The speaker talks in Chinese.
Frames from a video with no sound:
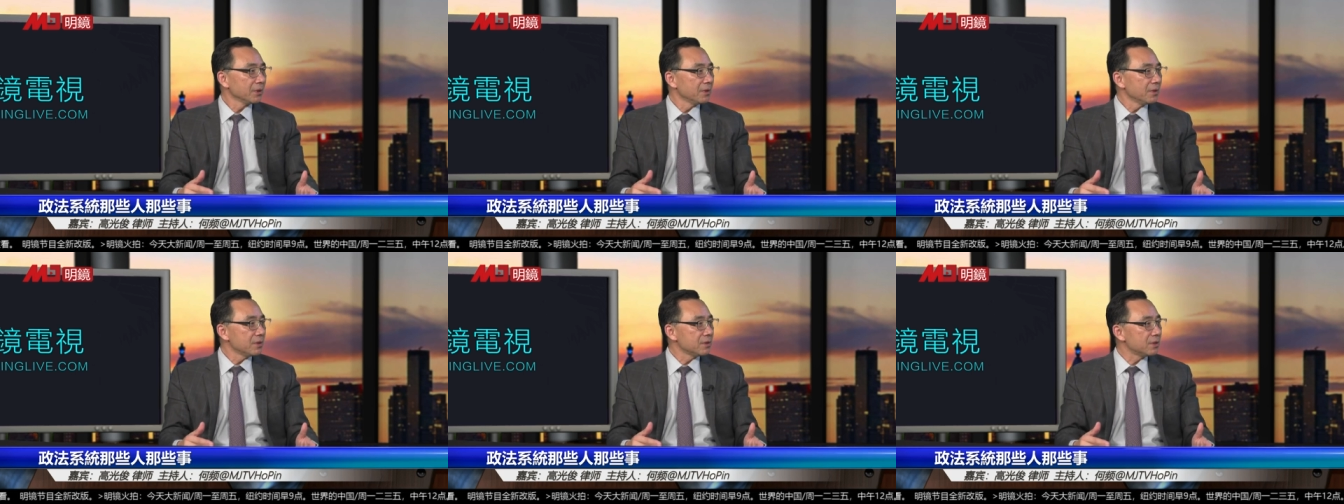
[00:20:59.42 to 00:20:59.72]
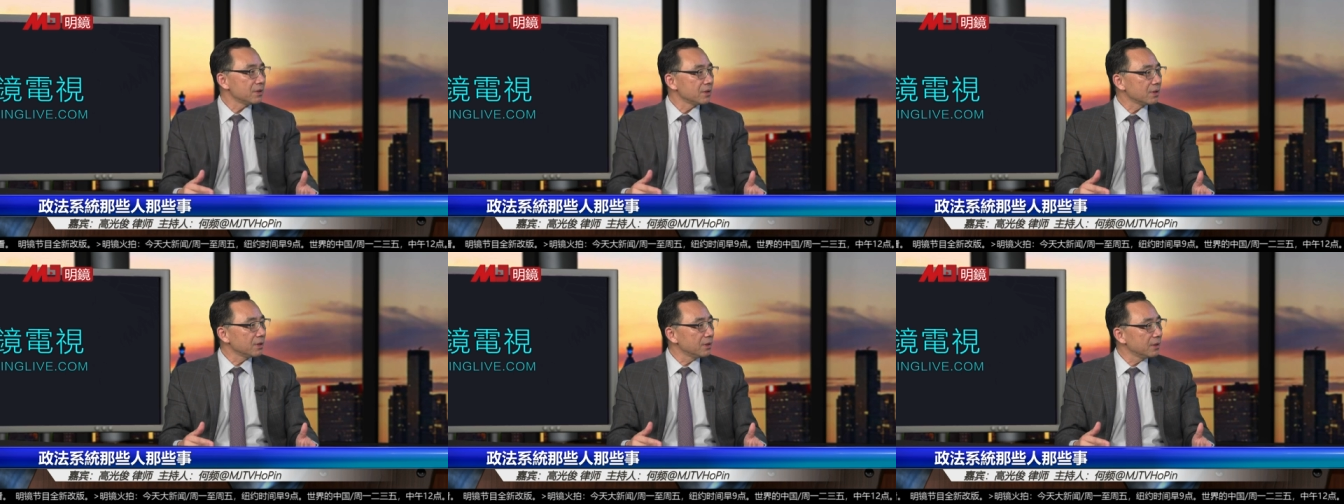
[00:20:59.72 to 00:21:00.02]

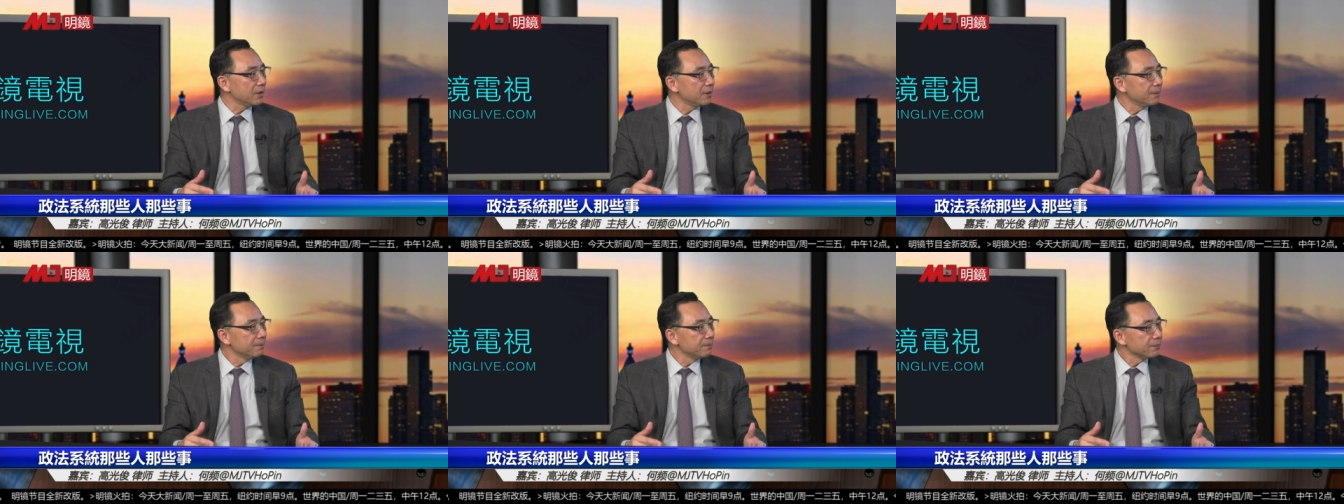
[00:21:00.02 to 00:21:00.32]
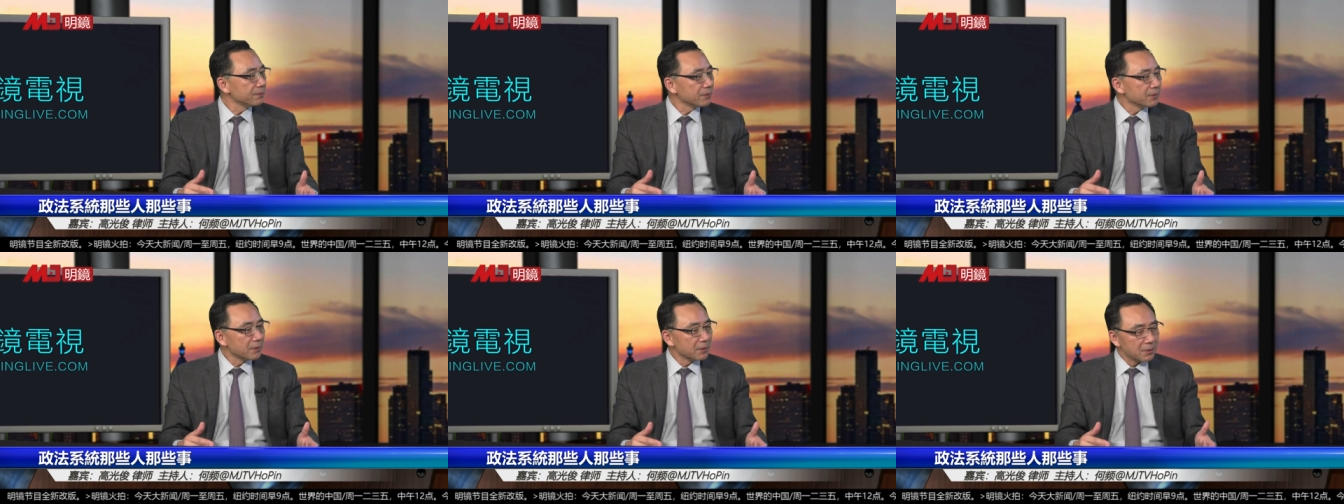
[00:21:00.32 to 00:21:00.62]
这个
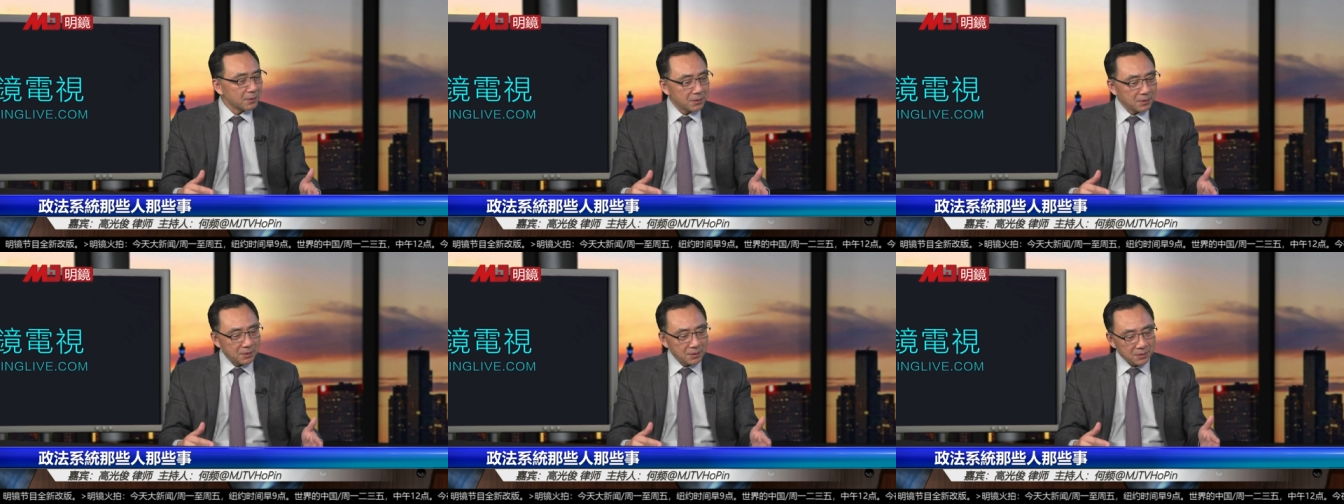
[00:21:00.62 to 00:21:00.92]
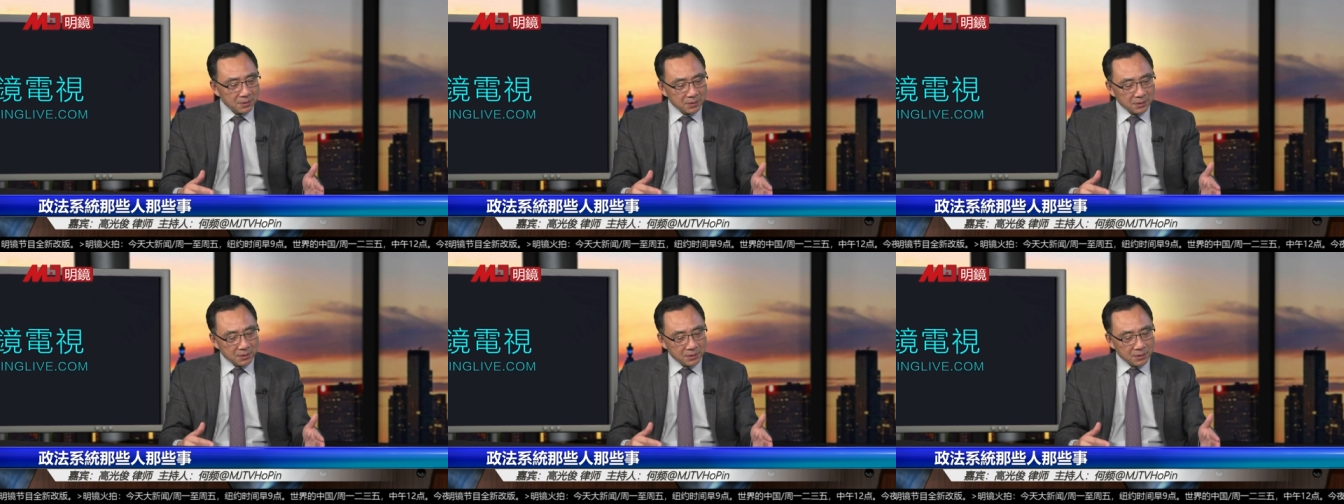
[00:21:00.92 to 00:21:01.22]

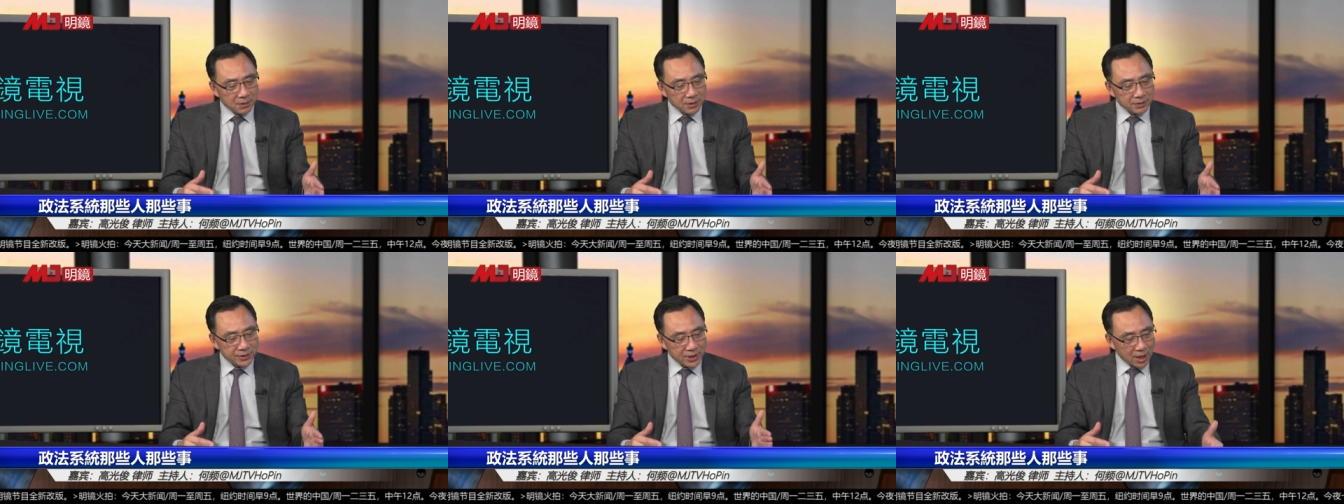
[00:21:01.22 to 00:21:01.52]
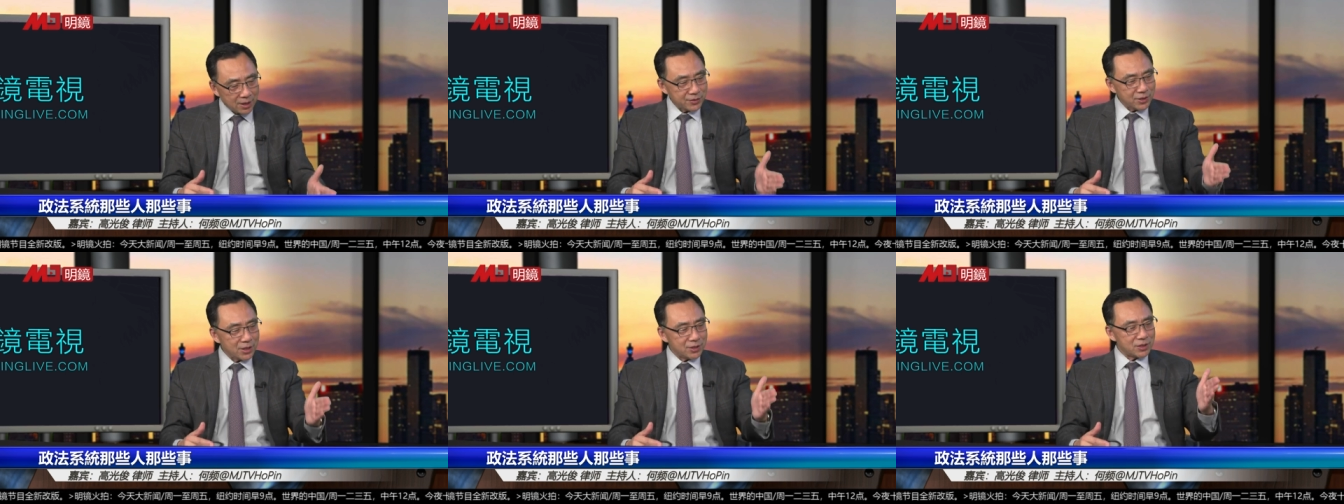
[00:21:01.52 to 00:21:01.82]

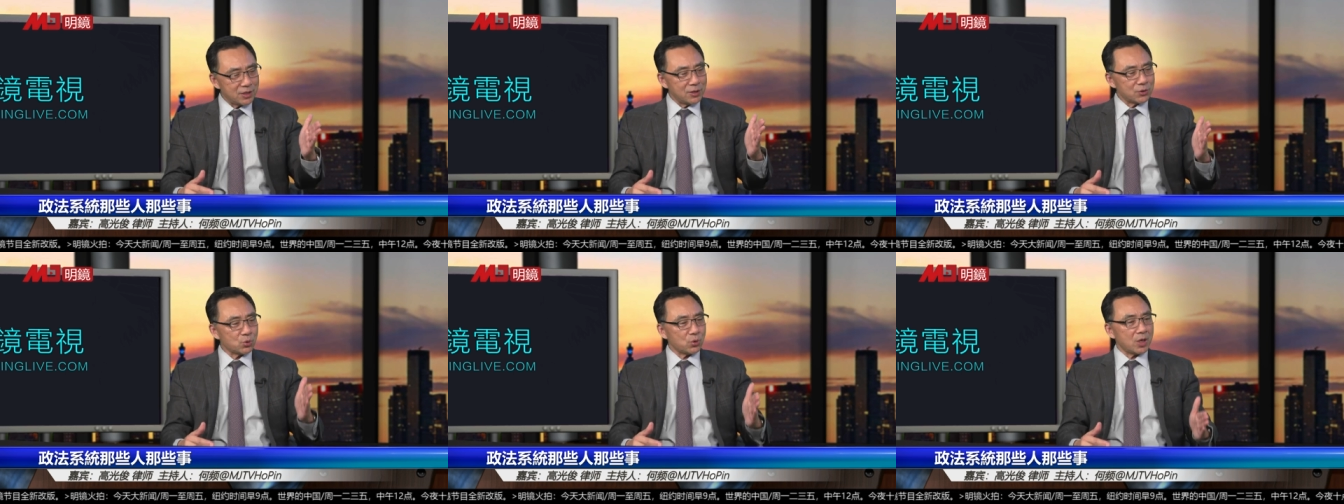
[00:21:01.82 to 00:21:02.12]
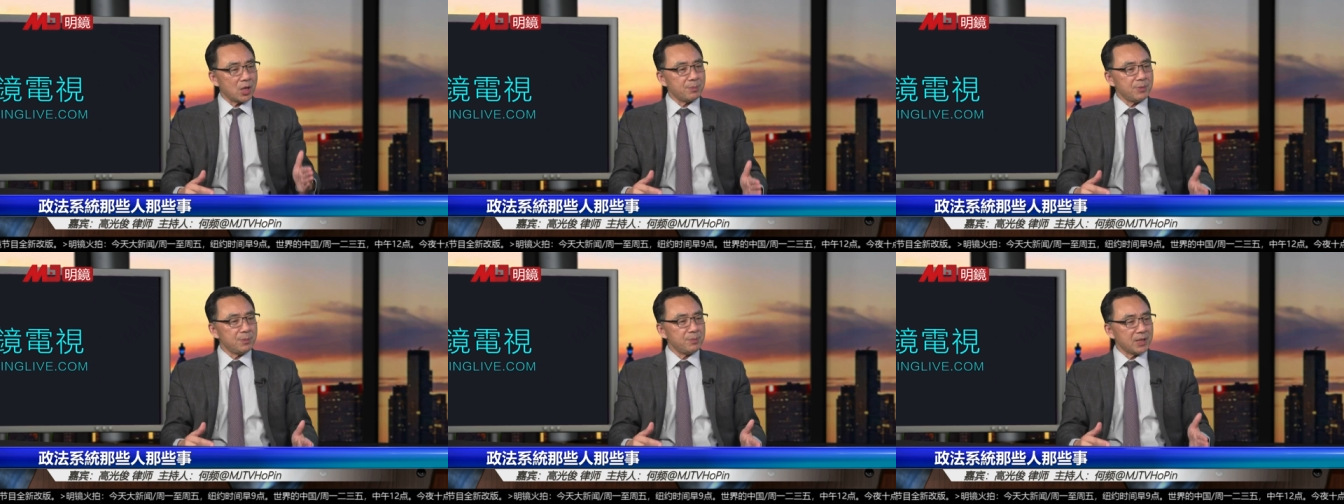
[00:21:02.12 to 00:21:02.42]
蒋介石的作
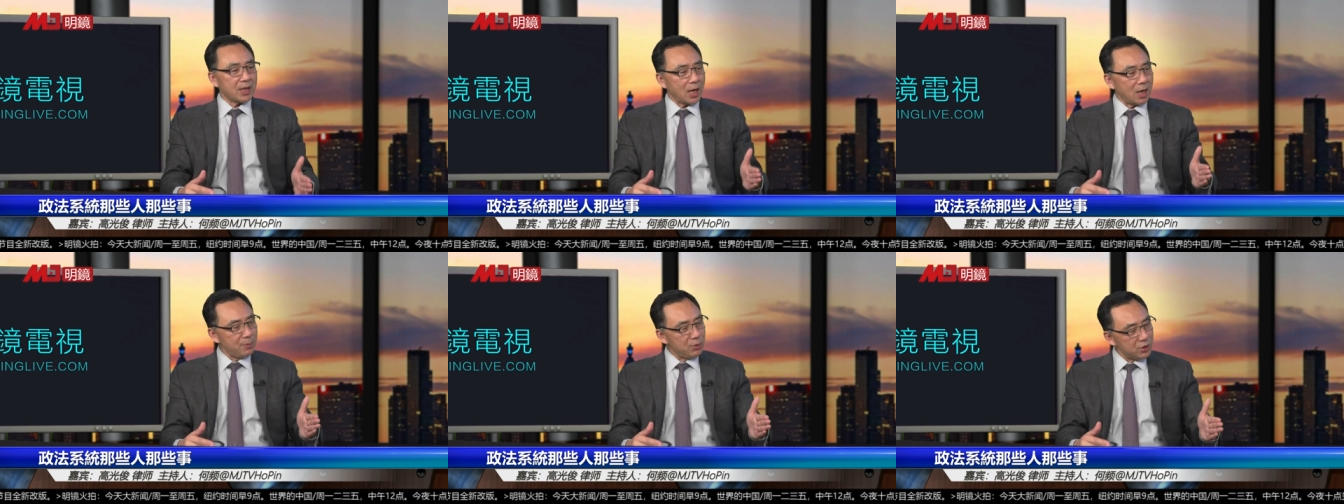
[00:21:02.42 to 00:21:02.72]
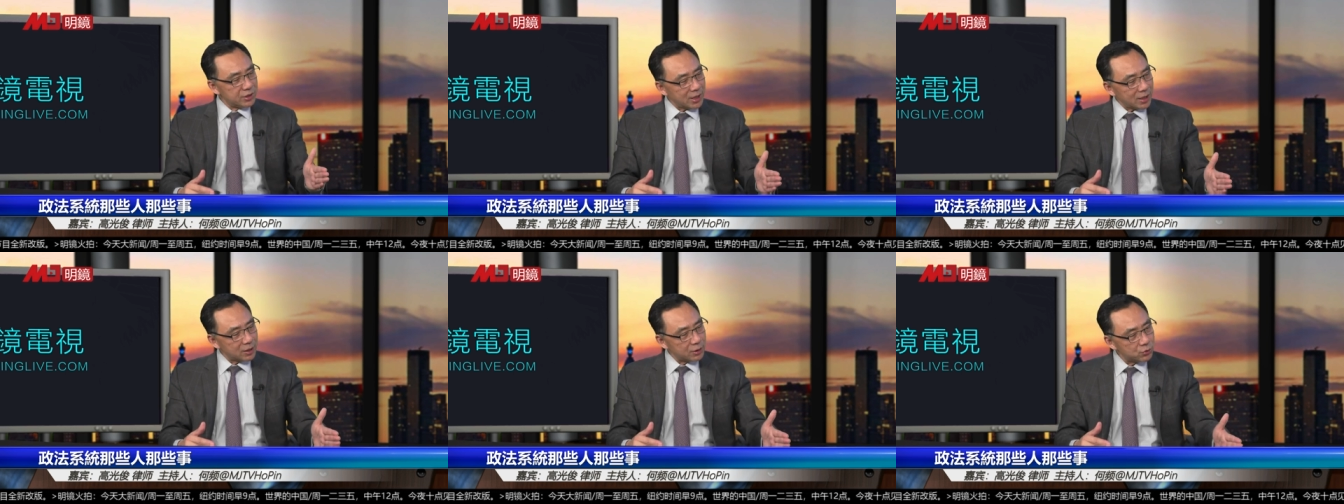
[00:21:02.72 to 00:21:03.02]
战命令还没有
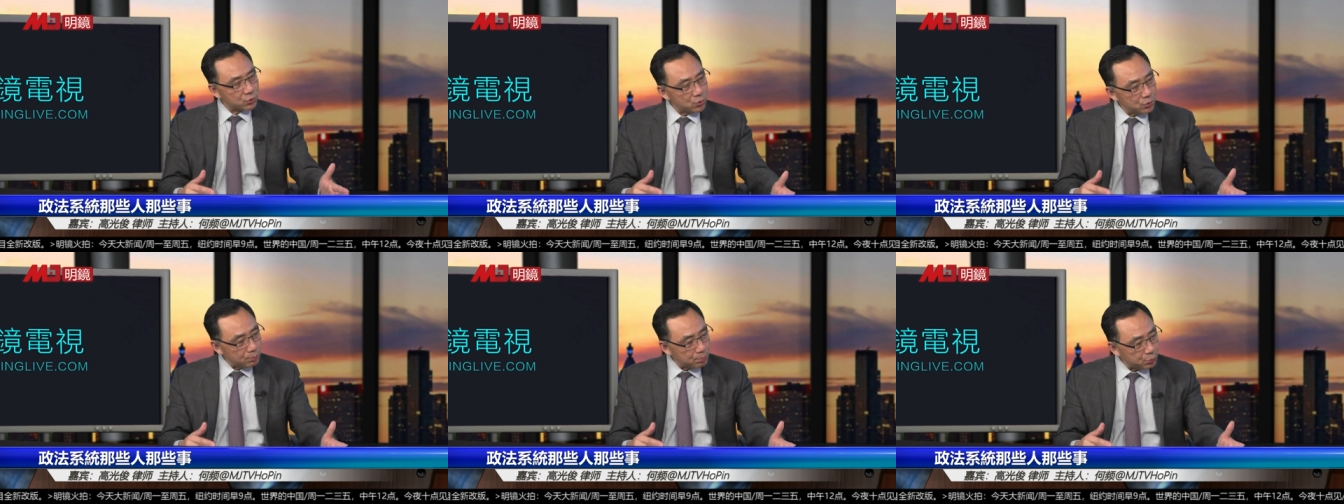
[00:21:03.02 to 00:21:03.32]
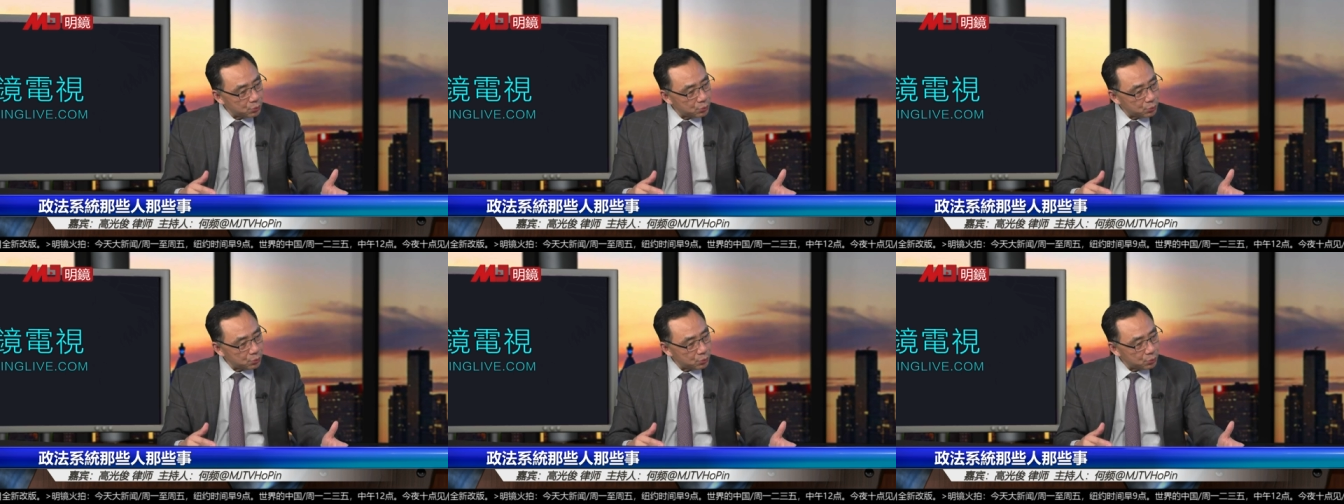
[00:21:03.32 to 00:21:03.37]
下到军